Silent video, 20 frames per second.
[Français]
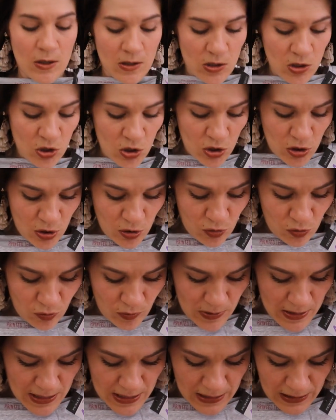un t-shirt
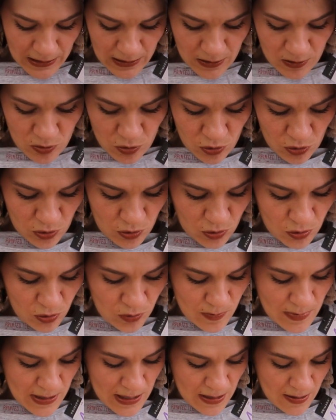où il y a écrit
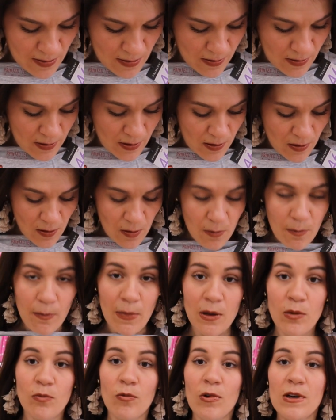dessus bah,
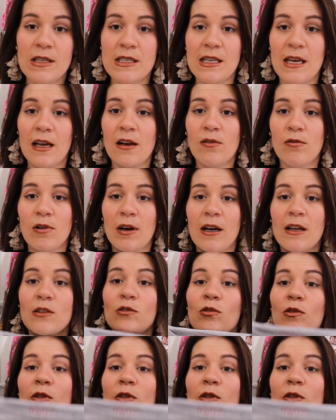Mademoiselle, voilà